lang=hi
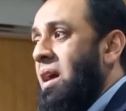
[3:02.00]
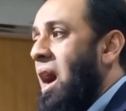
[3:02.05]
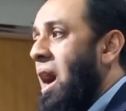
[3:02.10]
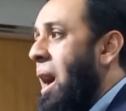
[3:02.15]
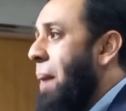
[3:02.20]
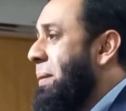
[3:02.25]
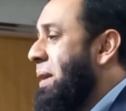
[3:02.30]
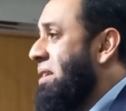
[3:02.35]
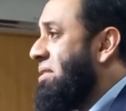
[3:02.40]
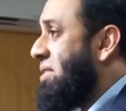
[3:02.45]

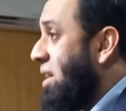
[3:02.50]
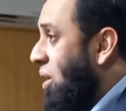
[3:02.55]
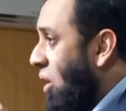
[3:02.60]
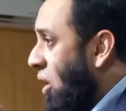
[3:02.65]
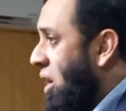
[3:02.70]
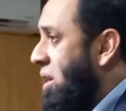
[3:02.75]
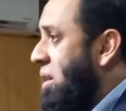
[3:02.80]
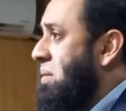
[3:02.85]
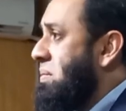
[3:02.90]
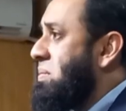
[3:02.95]
आप किसी
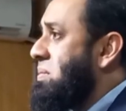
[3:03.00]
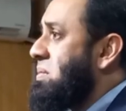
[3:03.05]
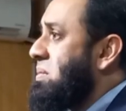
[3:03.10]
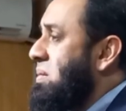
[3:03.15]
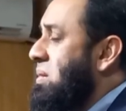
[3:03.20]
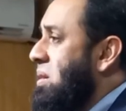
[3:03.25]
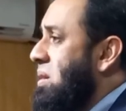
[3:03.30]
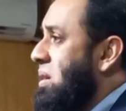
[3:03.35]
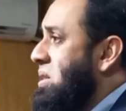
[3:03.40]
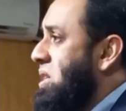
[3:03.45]
और
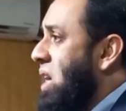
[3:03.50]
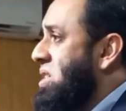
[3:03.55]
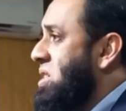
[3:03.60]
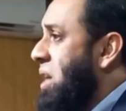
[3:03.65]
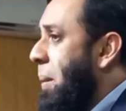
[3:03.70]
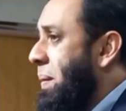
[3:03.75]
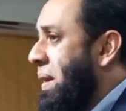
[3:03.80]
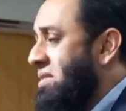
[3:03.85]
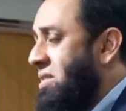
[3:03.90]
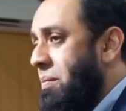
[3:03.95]
जज
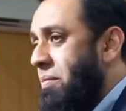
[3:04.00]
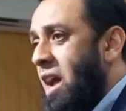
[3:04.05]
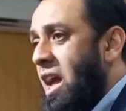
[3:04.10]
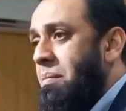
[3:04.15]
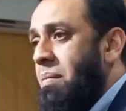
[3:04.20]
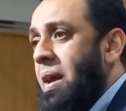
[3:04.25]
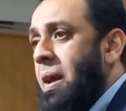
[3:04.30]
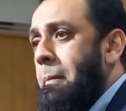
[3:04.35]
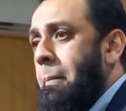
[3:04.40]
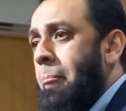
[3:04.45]
साहब की
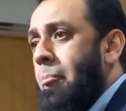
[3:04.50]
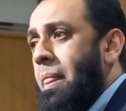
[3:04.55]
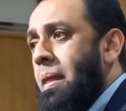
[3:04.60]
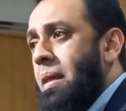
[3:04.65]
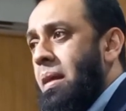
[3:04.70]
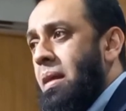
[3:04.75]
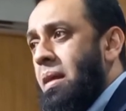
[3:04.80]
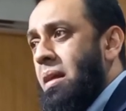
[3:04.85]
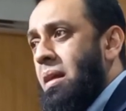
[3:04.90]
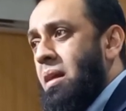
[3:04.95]
सरबराई में
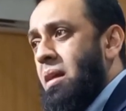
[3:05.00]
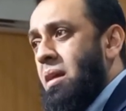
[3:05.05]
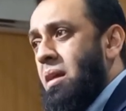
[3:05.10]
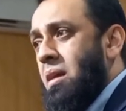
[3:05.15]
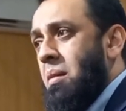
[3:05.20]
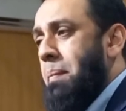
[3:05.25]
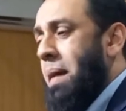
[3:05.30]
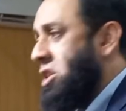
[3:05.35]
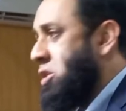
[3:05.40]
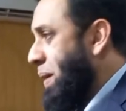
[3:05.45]

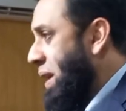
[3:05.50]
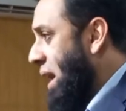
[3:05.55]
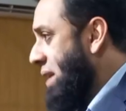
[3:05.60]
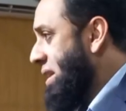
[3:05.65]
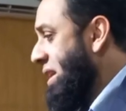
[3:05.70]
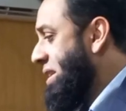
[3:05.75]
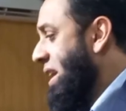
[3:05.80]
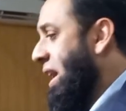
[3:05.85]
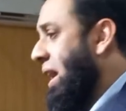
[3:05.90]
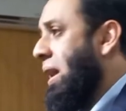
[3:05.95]
बेंच बना
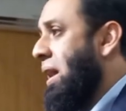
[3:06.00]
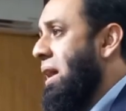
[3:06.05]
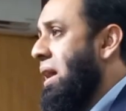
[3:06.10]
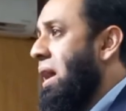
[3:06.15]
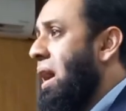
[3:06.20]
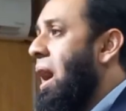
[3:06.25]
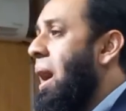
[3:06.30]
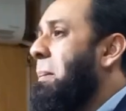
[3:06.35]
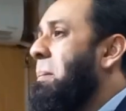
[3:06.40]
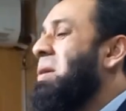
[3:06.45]
देते
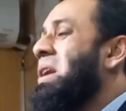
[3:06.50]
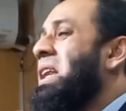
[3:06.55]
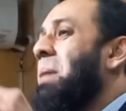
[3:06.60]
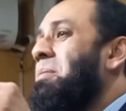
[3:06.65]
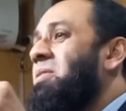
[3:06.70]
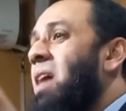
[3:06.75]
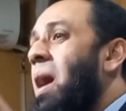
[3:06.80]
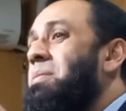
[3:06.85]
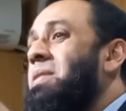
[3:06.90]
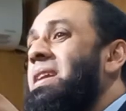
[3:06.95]
आप मुनीब
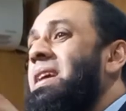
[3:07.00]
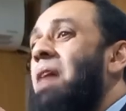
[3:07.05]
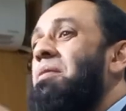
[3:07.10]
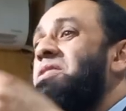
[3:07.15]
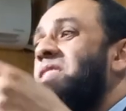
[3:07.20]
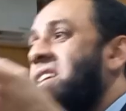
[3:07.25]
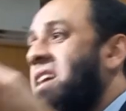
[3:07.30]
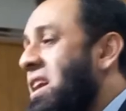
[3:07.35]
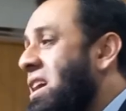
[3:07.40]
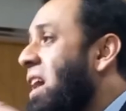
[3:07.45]
साहब जिनका वो
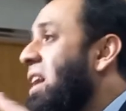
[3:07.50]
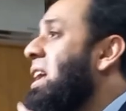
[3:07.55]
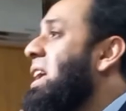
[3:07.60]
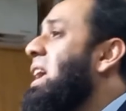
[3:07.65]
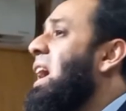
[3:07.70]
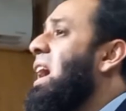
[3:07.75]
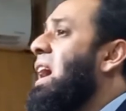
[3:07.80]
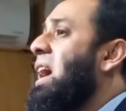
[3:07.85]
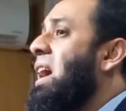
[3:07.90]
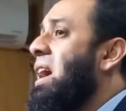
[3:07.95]
जिक्र कर
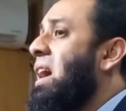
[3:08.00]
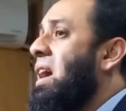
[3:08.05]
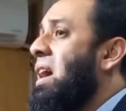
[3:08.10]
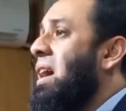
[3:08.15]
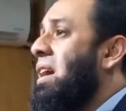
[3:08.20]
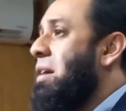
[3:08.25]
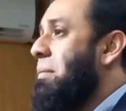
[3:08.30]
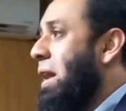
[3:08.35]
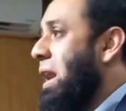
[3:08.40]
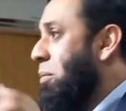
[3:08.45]
रही हैं
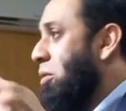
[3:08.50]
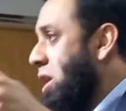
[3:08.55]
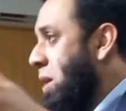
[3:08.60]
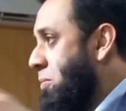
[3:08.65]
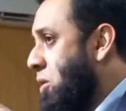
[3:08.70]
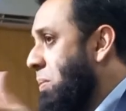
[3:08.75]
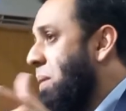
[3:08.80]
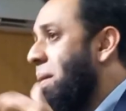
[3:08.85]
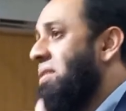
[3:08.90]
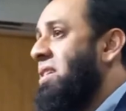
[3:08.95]
कि मैंने
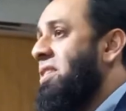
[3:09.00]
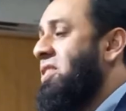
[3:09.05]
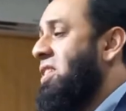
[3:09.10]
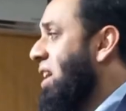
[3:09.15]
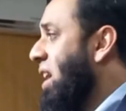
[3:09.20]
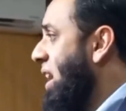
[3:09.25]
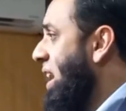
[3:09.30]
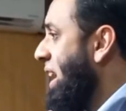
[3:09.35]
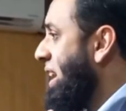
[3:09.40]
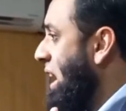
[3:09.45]
मुनीब को भी मैसेज
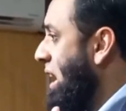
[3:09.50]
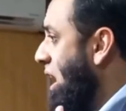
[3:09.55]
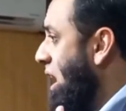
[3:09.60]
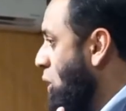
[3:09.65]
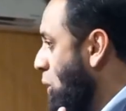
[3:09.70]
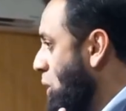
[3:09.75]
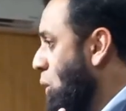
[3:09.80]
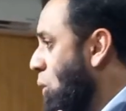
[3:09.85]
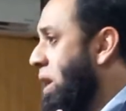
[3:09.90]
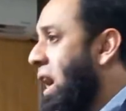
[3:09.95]
किया है कि
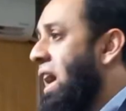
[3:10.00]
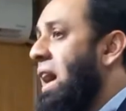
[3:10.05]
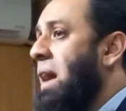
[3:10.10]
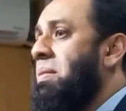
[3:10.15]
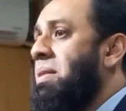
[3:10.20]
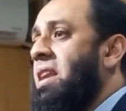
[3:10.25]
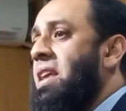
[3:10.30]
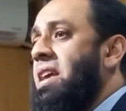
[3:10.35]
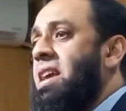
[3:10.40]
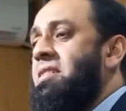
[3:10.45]
लाखों लोग हैं
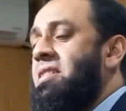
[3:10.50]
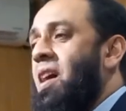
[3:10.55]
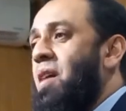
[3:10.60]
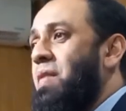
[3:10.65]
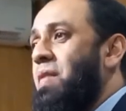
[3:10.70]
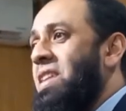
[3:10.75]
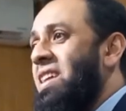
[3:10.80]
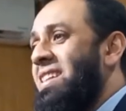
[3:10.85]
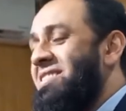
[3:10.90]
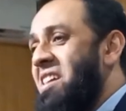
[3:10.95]
तरीके
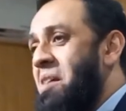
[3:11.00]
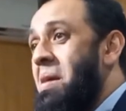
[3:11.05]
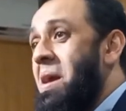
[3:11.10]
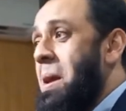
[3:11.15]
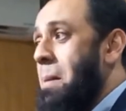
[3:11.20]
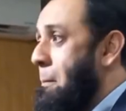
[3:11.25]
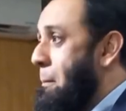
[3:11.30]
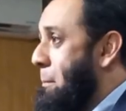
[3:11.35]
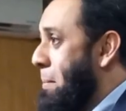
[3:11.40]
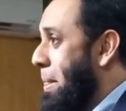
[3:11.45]
इंसाफ के जलसे
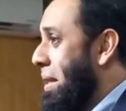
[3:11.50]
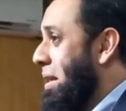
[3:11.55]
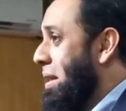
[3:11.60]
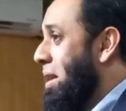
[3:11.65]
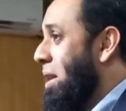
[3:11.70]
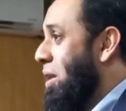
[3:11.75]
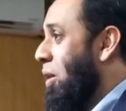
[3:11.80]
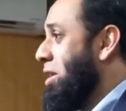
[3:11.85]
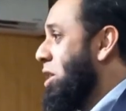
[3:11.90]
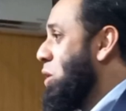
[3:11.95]
में
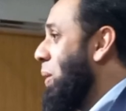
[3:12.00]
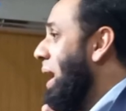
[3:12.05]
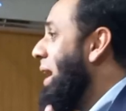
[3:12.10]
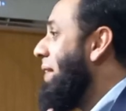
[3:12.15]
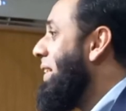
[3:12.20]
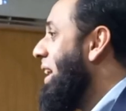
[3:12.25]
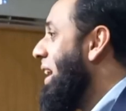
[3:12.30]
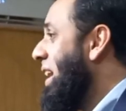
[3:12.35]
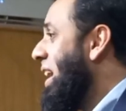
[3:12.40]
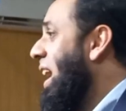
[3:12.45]
और ये दुआएं
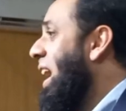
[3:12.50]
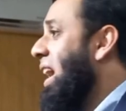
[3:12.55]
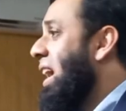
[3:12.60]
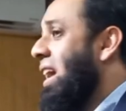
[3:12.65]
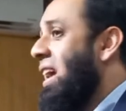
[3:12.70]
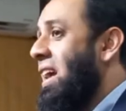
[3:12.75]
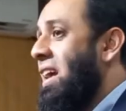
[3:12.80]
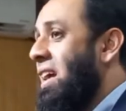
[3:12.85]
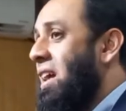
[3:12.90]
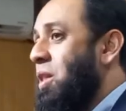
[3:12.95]
दे रहे हैं
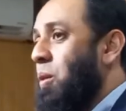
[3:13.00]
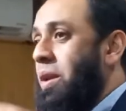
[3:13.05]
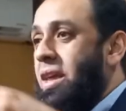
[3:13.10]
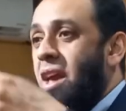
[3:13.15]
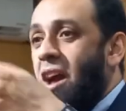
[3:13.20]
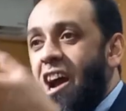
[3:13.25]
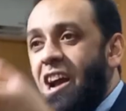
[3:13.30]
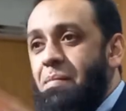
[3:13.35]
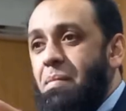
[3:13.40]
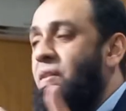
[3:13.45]
तो
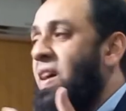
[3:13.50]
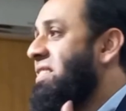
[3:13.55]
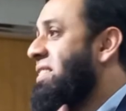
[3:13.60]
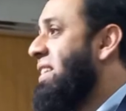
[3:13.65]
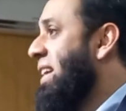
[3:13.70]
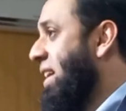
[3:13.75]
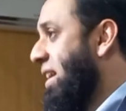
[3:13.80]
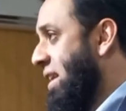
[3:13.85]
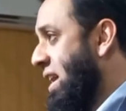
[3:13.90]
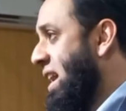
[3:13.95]
इनके हक में
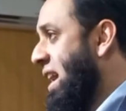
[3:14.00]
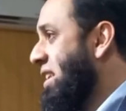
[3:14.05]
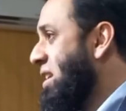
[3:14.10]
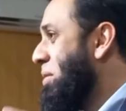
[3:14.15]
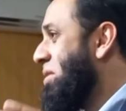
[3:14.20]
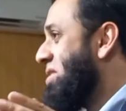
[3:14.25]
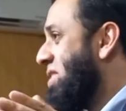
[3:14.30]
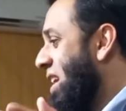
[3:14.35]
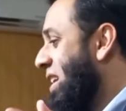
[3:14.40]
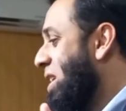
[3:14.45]
फैसले करने हैं
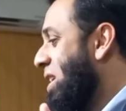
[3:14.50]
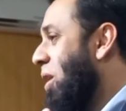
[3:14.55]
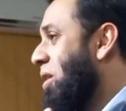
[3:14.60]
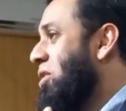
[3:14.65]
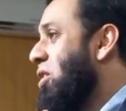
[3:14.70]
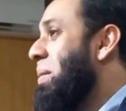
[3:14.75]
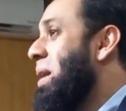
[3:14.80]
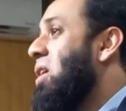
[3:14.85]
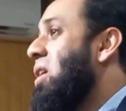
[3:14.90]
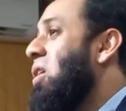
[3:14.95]
जब इस तरह की
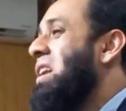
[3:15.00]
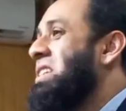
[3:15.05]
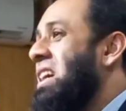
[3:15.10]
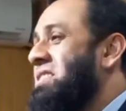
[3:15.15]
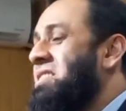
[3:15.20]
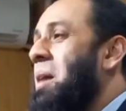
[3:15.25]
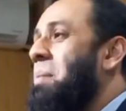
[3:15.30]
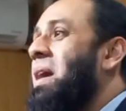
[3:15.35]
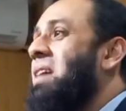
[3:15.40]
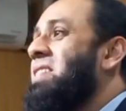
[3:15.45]
ऑडियो में एक और
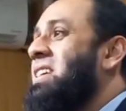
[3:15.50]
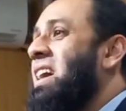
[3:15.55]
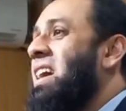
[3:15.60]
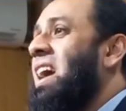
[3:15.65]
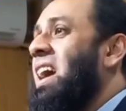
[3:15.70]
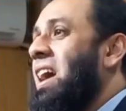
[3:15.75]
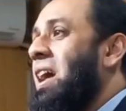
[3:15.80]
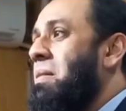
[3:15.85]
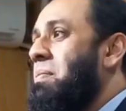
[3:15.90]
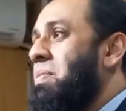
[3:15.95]
जज साहब का जिक्र
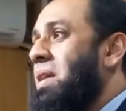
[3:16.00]
है